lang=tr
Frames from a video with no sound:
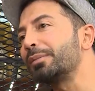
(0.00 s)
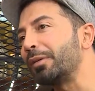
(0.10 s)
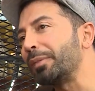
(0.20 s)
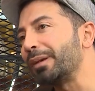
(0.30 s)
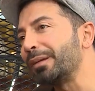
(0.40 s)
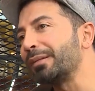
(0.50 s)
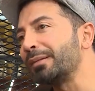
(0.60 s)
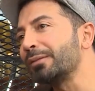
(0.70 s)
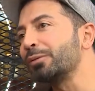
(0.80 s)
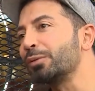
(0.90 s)
ve
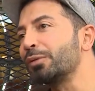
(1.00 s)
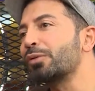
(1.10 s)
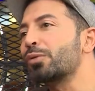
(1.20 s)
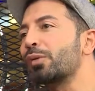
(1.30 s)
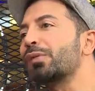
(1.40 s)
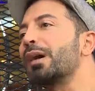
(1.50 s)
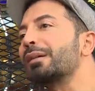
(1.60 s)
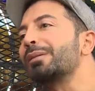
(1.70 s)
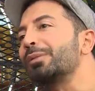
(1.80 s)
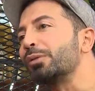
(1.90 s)
belirsizlik duygusu çok
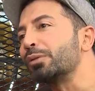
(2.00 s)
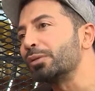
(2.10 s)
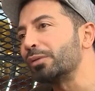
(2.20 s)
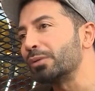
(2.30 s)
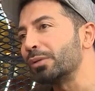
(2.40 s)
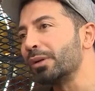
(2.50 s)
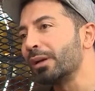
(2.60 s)
sıhhatli bir duyguydu.